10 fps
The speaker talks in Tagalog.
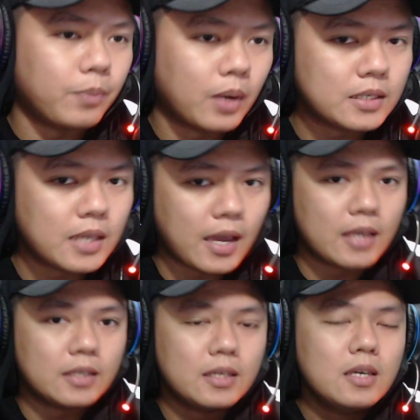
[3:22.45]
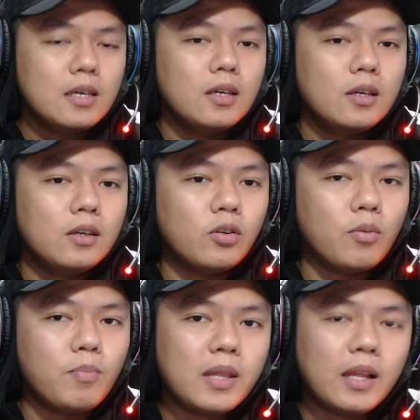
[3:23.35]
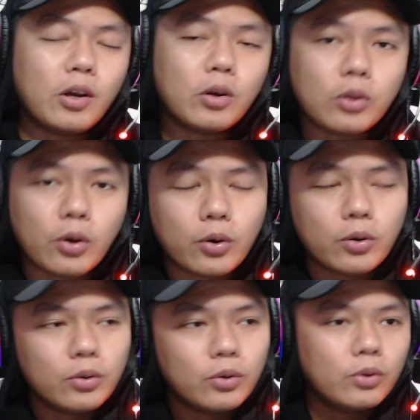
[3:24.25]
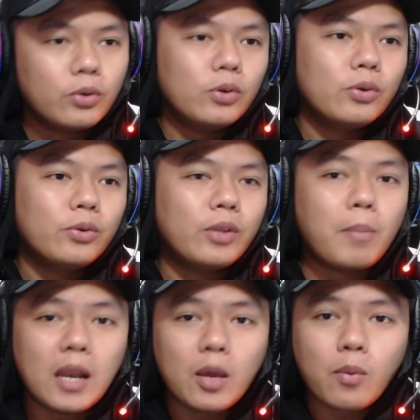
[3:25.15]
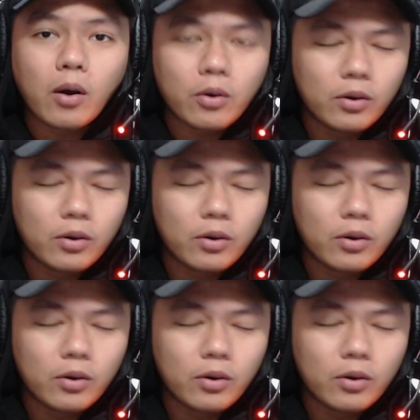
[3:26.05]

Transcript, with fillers: Kasi guys, nung binili ko to, nabaliw ako.